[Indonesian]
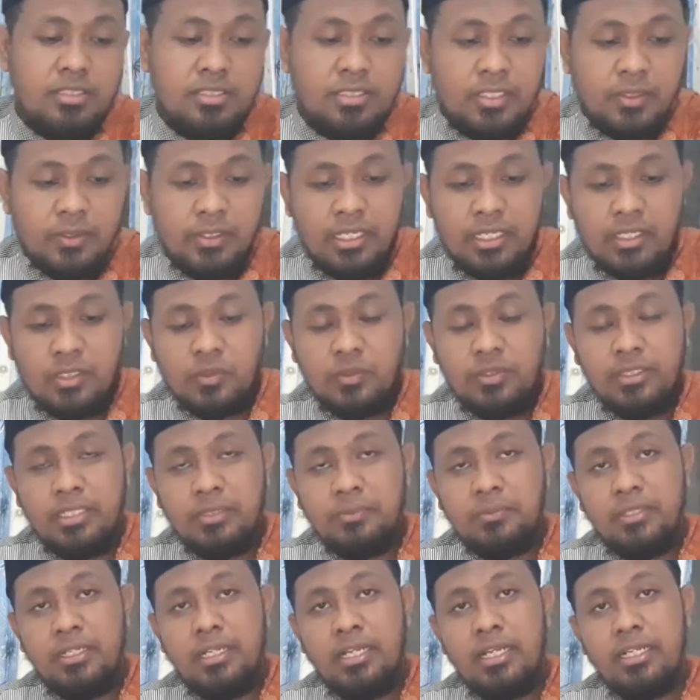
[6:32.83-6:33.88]
Saudaraku
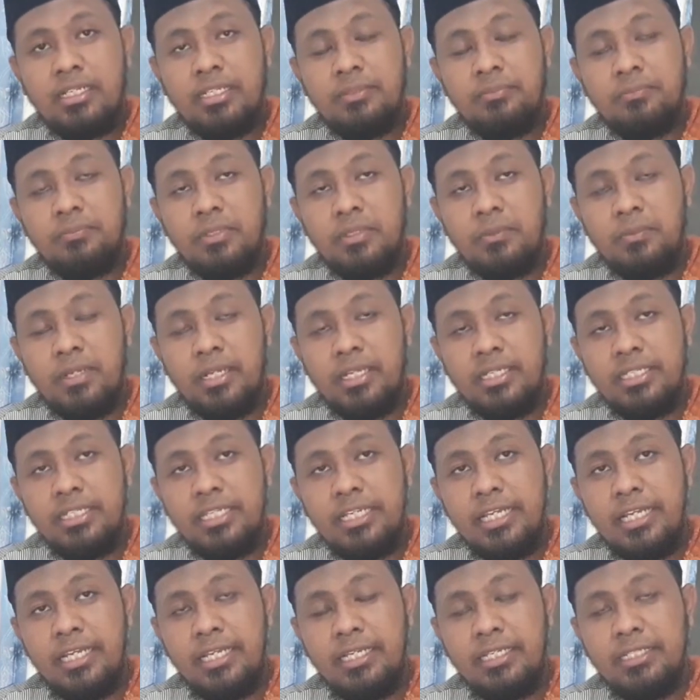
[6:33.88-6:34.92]
yang
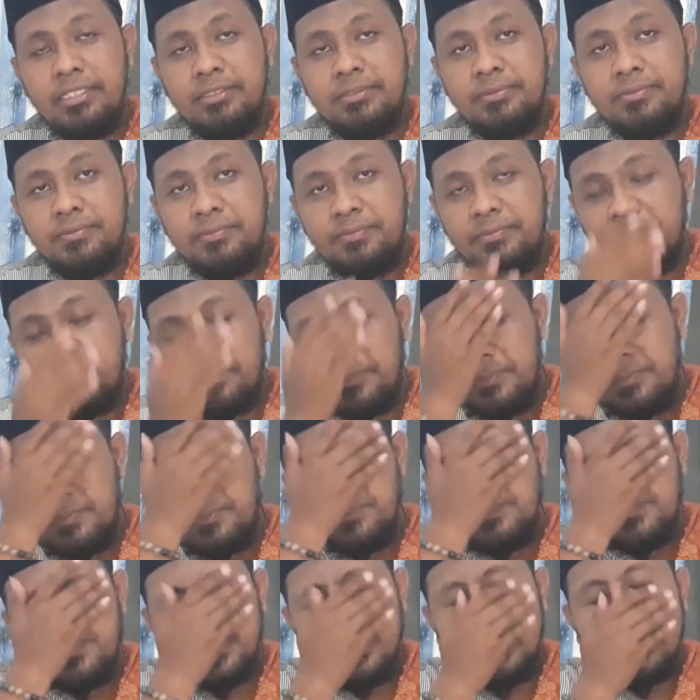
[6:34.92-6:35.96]
berbahagia,
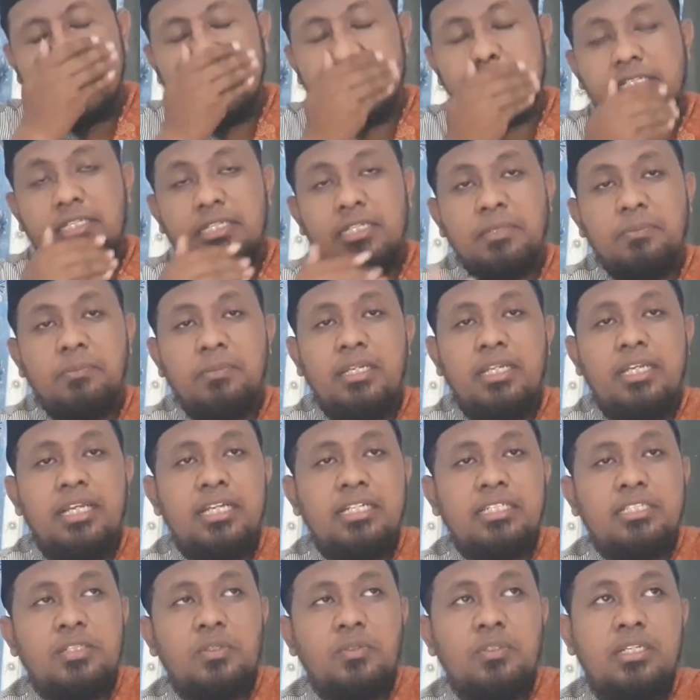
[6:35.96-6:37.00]
kita sering
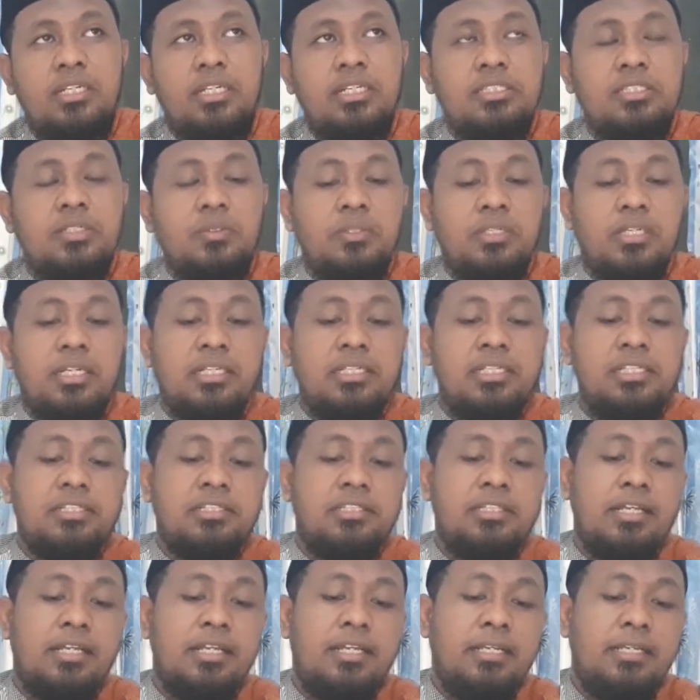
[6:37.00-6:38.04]
melihat saudara-saudara
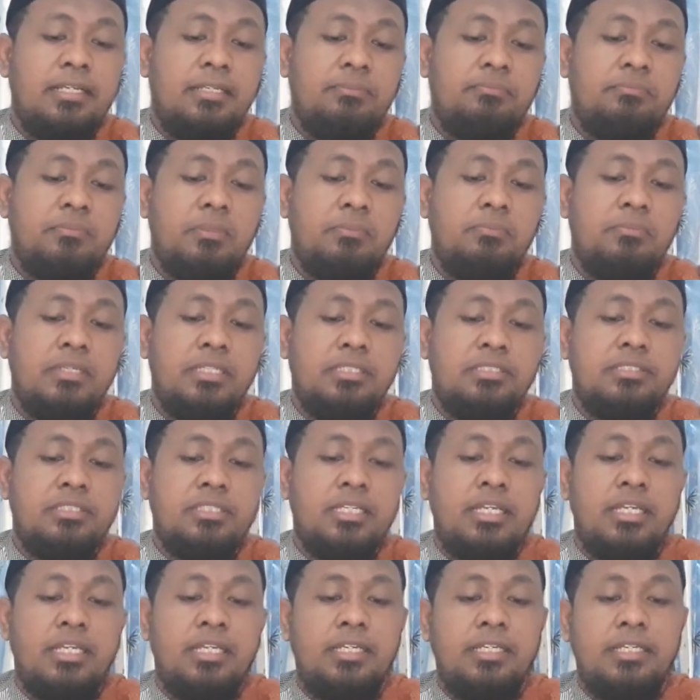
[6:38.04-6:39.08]
kita
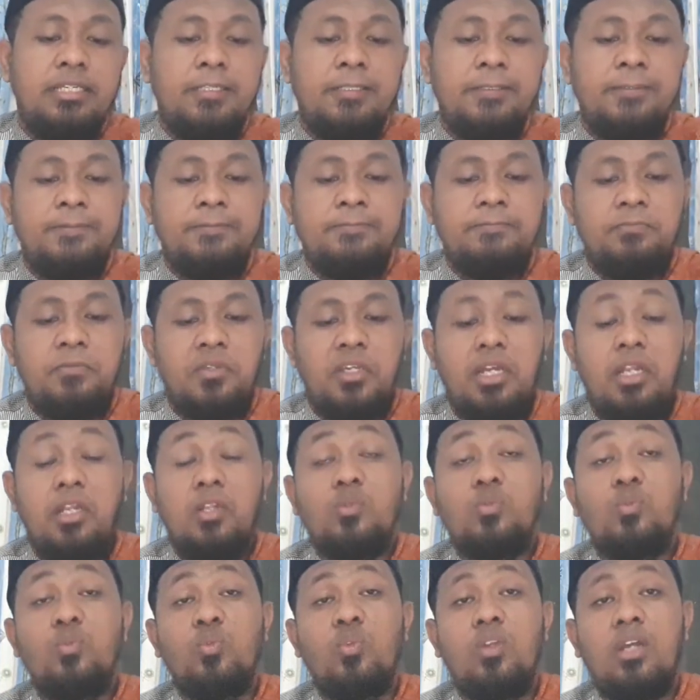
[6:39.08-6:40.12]
membaca
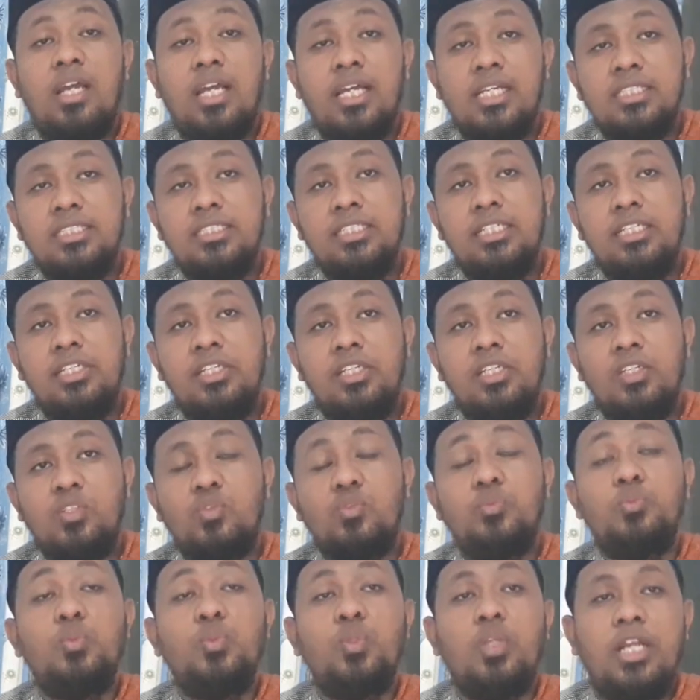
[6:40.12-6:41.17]
Al-Qur'an di
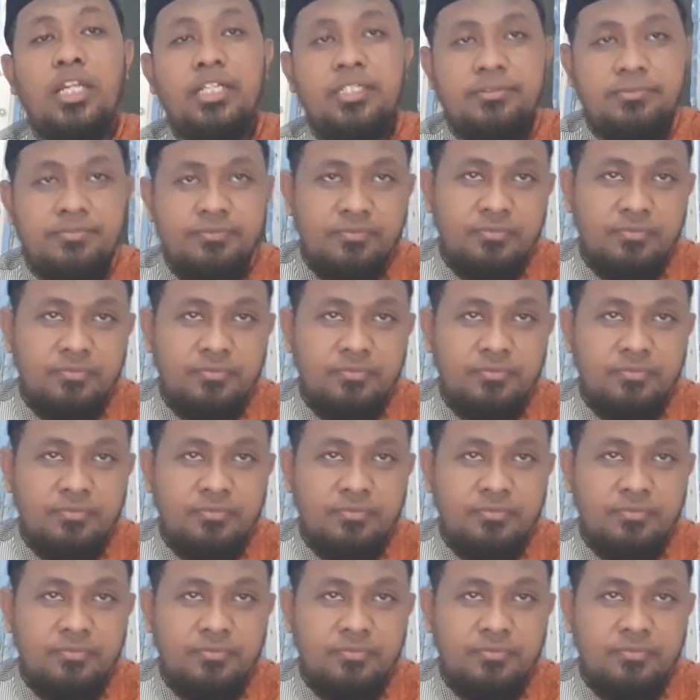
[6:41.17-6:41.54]
kuburan.